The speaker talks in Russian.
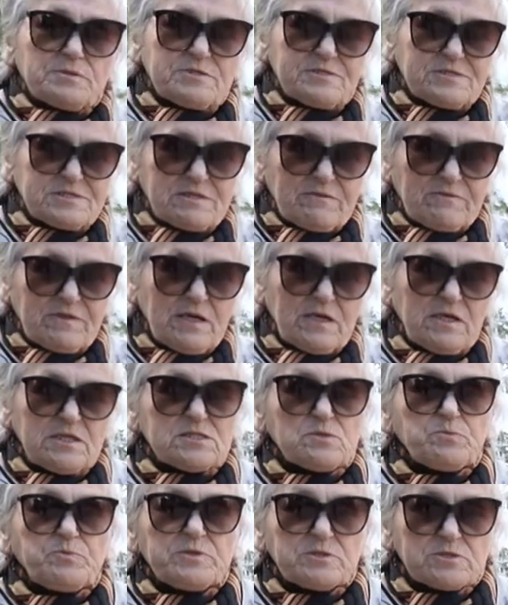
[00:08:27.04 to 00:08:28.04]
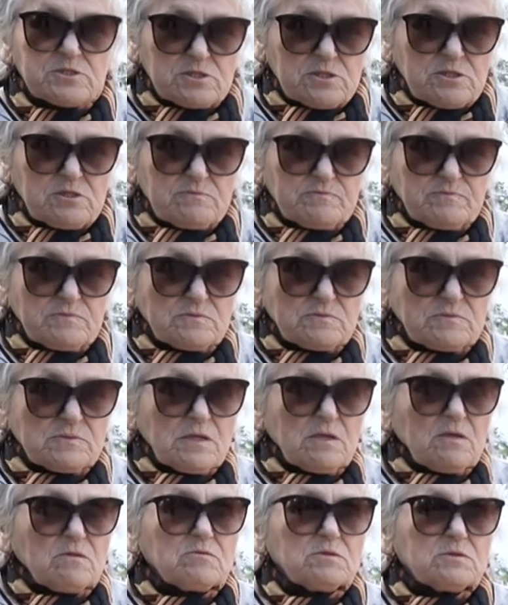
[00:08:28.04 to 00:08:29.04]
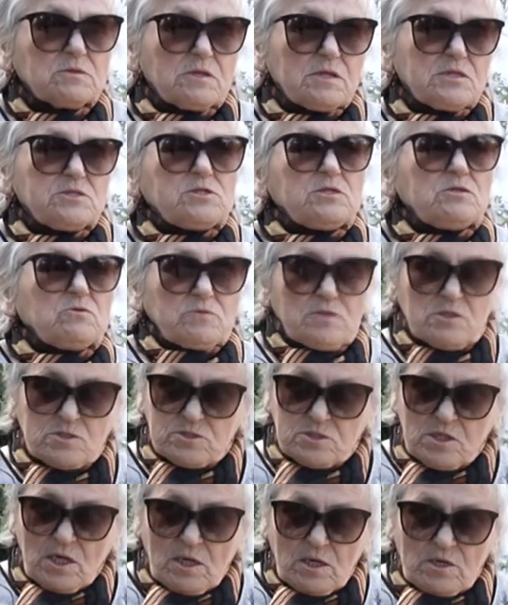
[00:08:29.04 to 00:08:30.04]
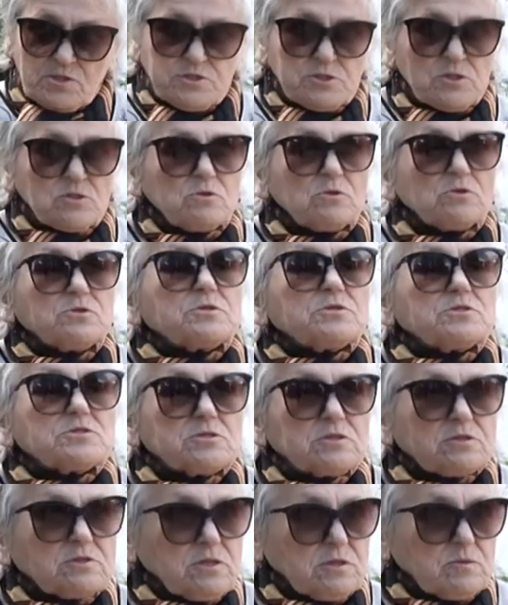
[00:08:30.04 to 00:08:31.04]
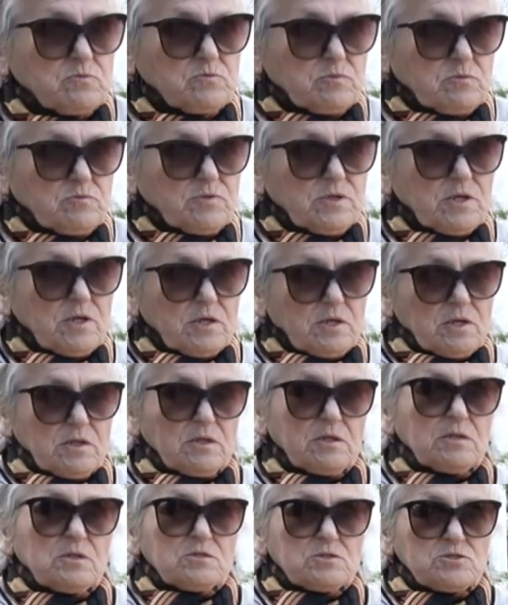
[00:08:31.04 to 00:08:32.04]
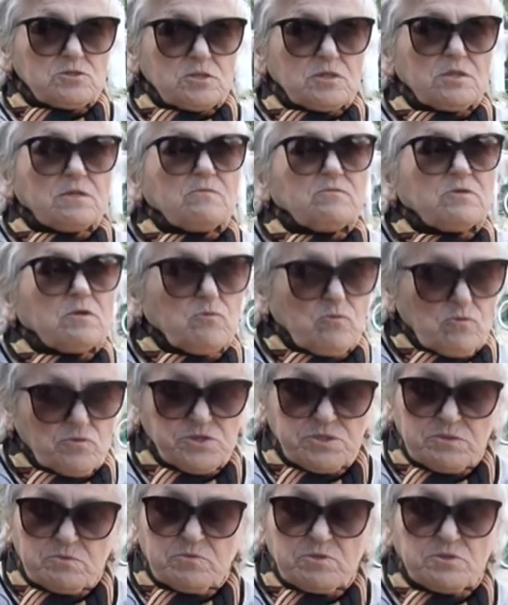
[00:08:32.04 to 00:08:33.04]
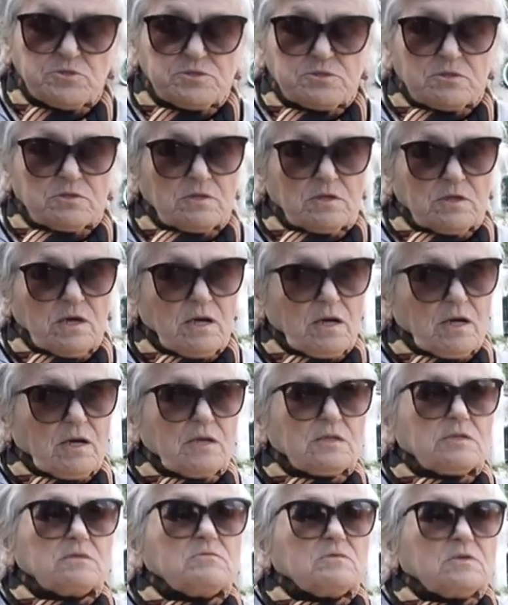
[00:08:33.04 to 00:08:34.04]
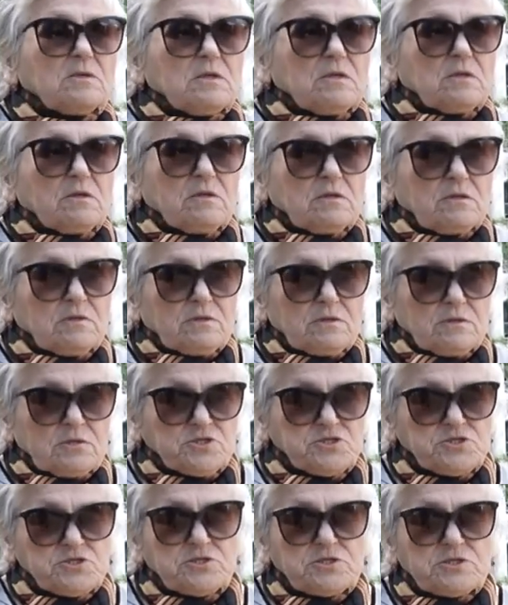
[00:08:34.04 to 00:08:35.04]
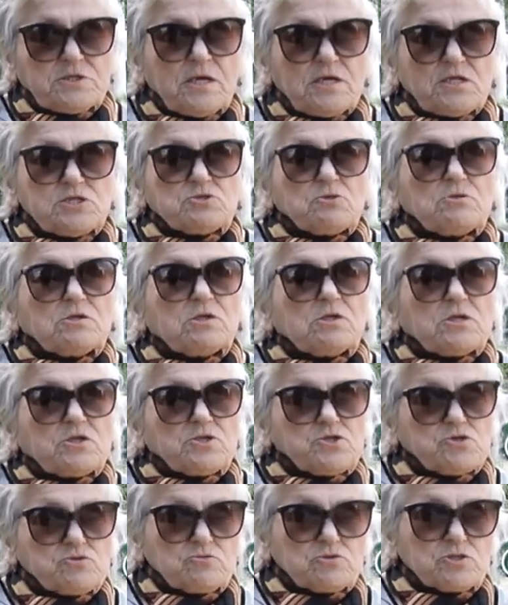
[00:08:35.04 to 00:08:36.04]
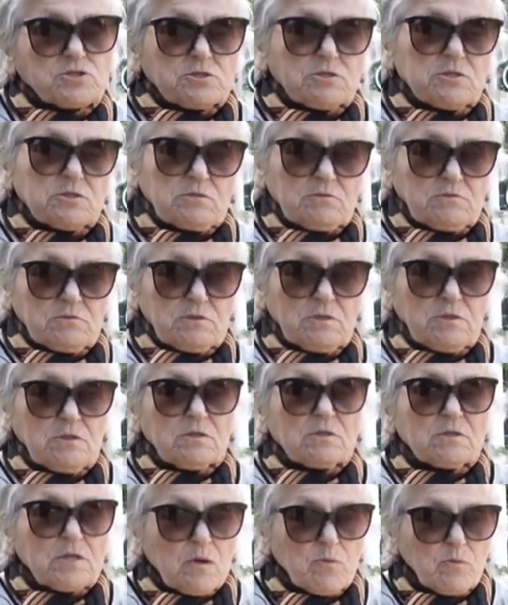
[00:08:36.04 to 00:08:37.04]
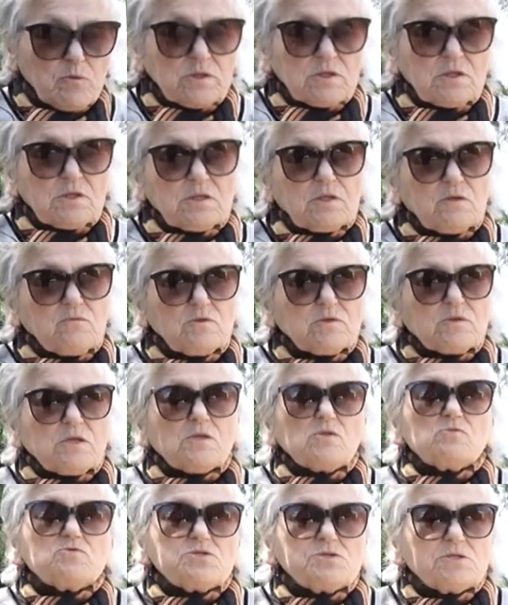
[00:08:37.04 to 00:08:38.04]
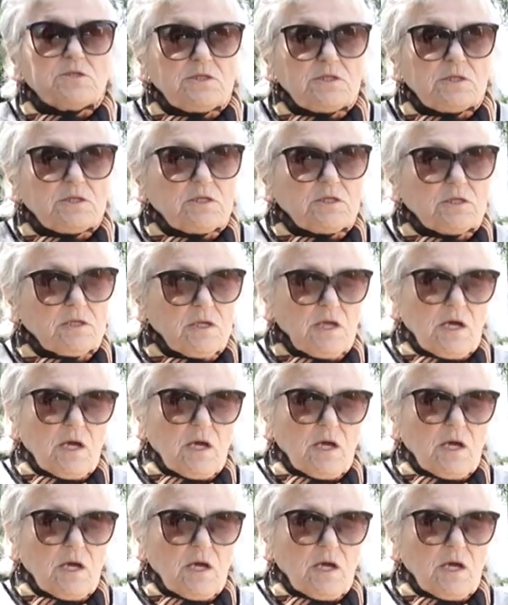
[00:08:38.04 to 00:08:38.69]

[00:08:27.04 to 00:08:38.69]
составляли списки. Вот ходили у нас село 300 домов, и деревни 80. А, а, разъединялись только речушкой. И как будто это вот одно селение.